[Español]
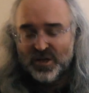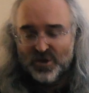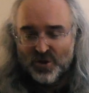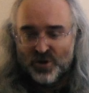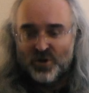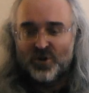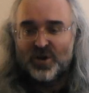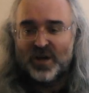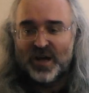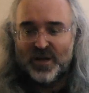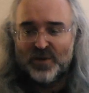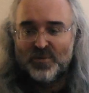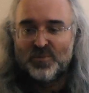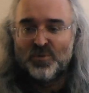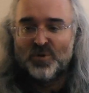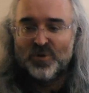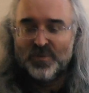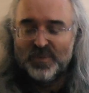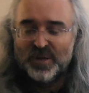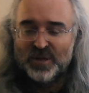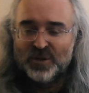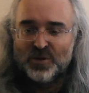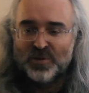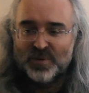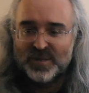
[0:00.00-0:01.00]
Yo creo que hay un
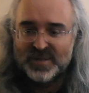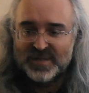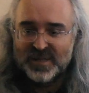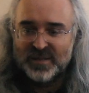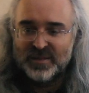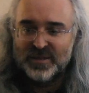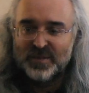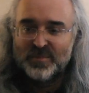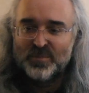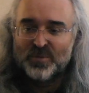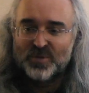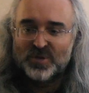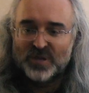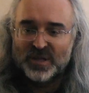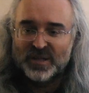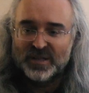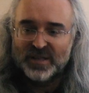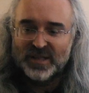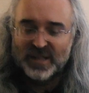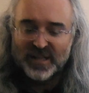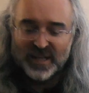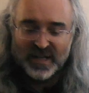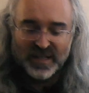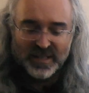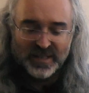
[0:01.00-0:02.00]
movimiento bastante
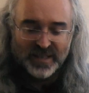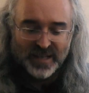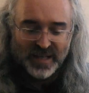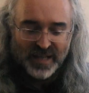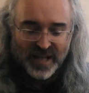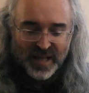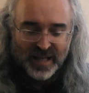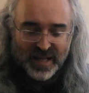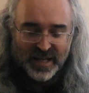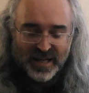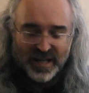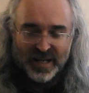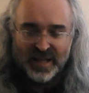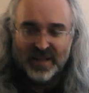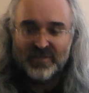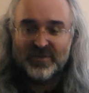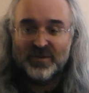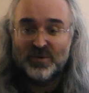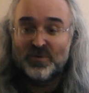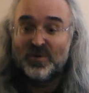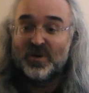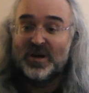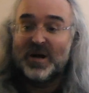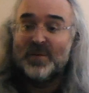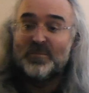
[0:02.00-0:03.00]
importante de gente que quiere
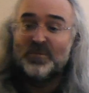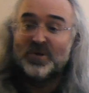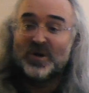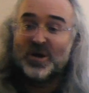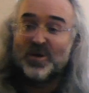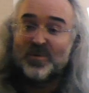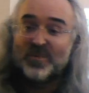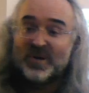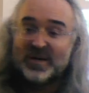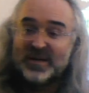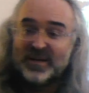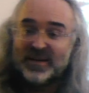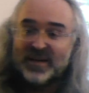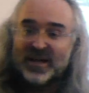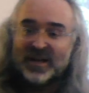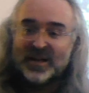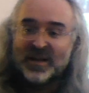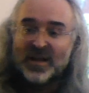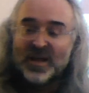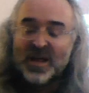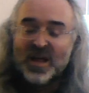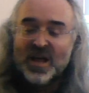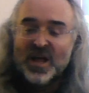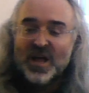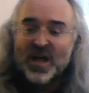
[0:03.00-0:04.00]
hacer un cambio en la humanidad,